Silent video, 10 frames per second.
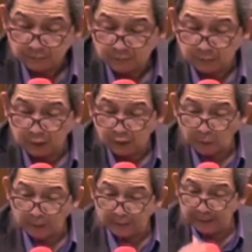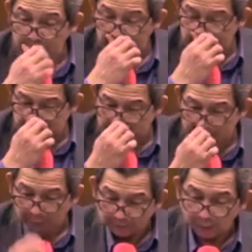Supaya engkau belajar hari ini
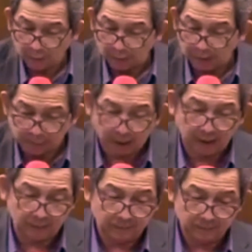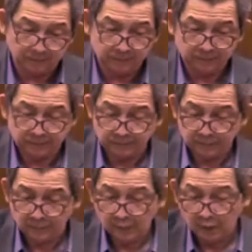dan kau tahu baik-baik.
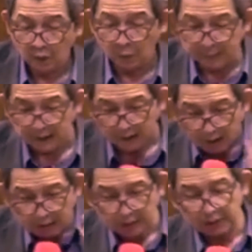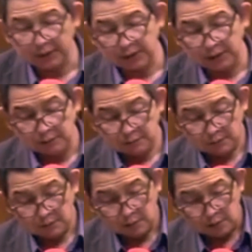Kau pegang ayat ini,
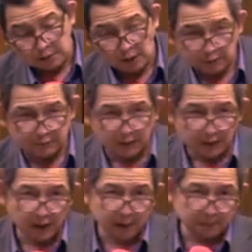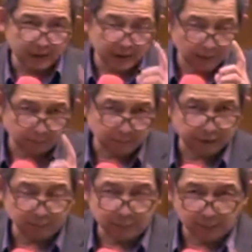dan jangan pernah
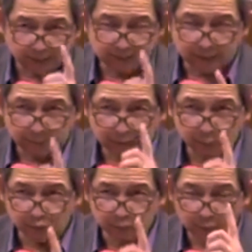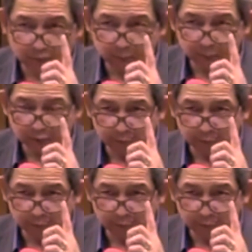miss membaca Mazmur 91,